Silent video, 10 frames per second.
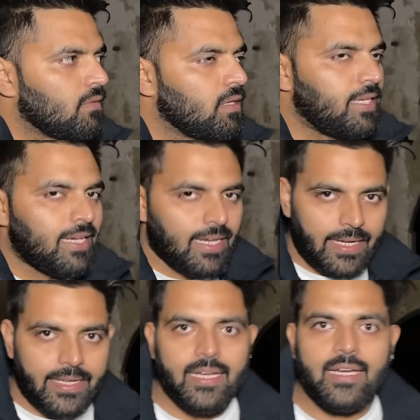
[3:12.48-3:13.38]
ये
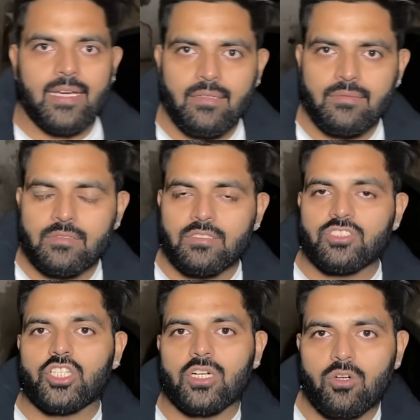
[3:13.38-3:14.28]
एरिया है
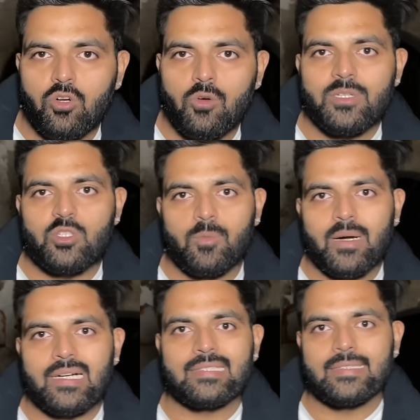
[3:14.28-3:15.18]
जंगलों में छुपा
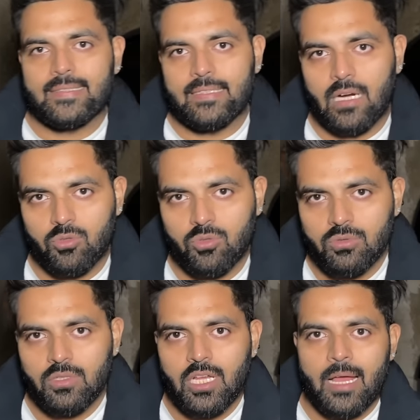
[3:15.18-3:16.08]
करते थे डाकू
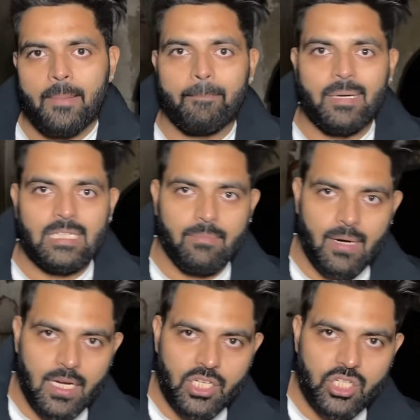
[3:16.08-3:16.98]

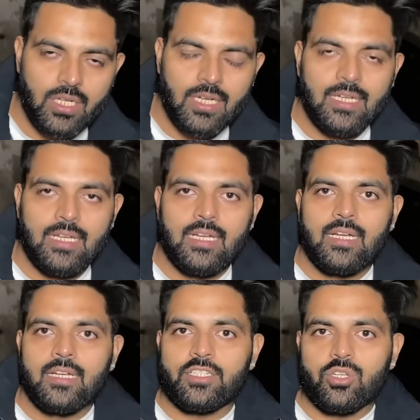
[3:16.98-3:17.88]
बदमाश
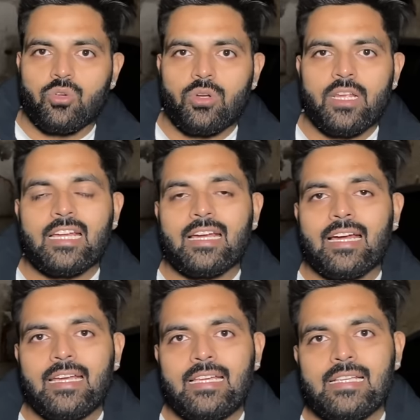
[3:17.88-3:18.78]
जिन्होंने
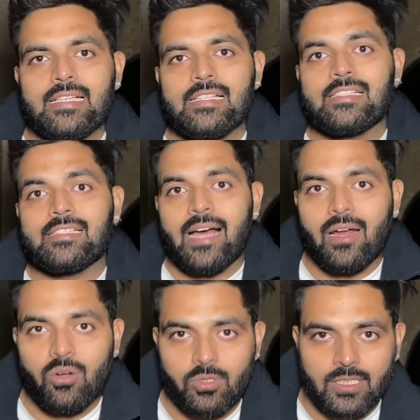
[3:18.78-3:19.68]
कई
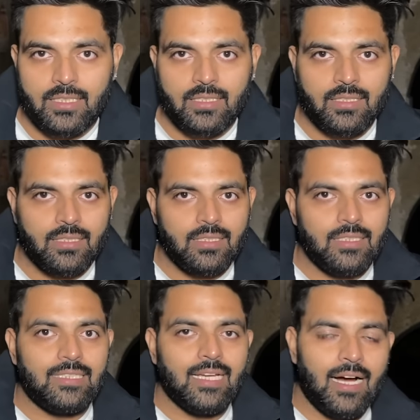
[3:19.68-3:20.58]
सालों तक
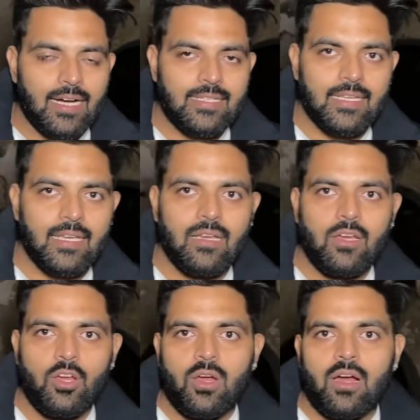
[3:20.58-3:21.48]
यहाँ से
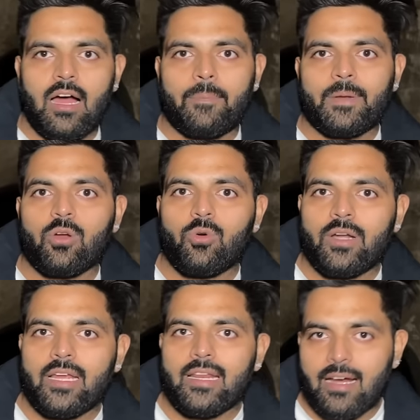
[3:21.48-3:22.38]
अपने
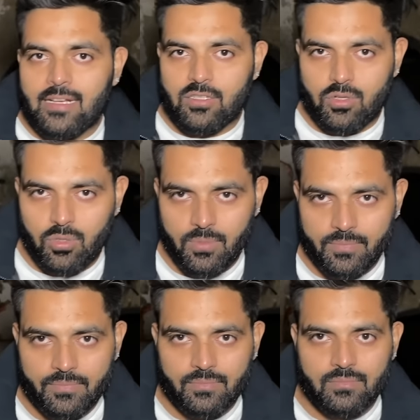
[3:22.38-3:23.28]
गुंडे राज को
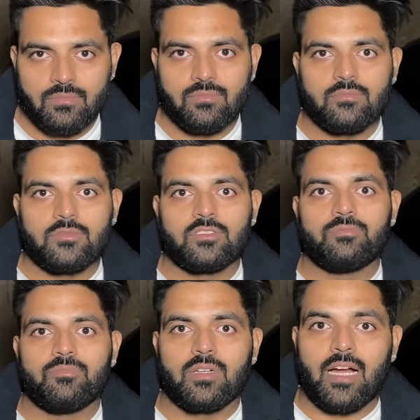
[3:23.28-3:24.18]

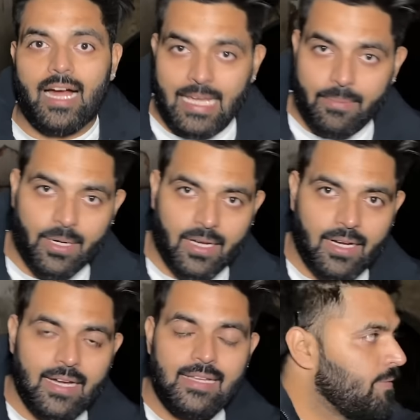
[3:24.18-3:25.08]
कायम
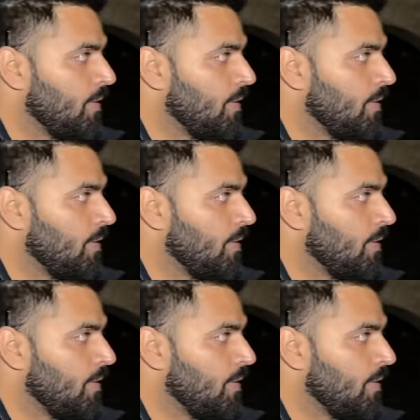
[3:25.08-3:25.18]
रखा है